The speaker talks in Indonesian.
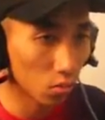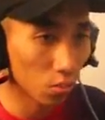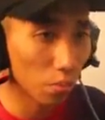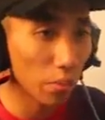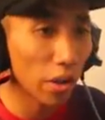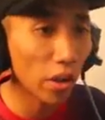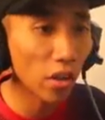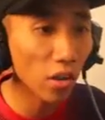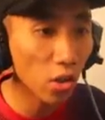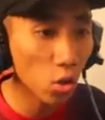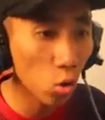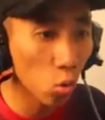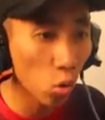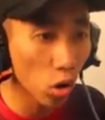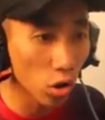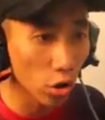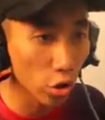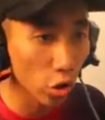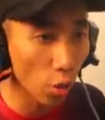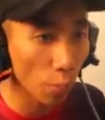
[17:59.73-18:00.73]
Minus
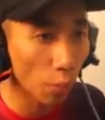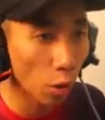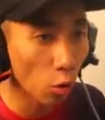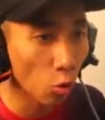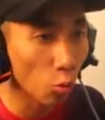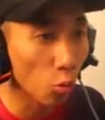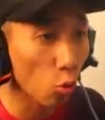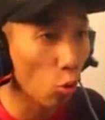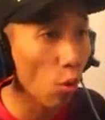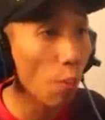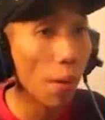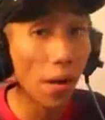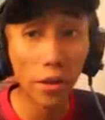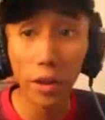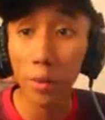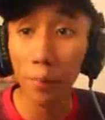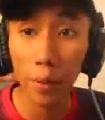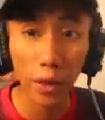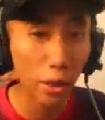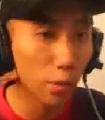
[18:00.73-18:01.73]
gue siap lu, gue
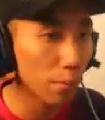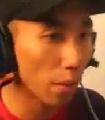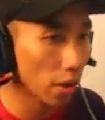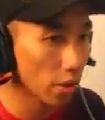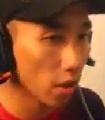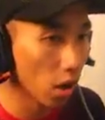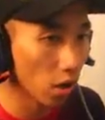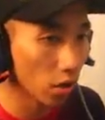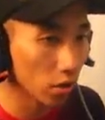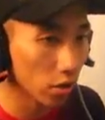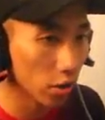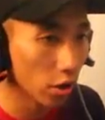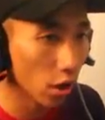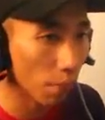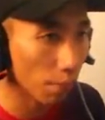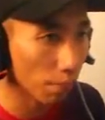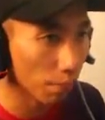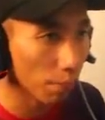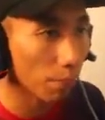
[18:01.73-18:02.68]
mati paling banyak siap.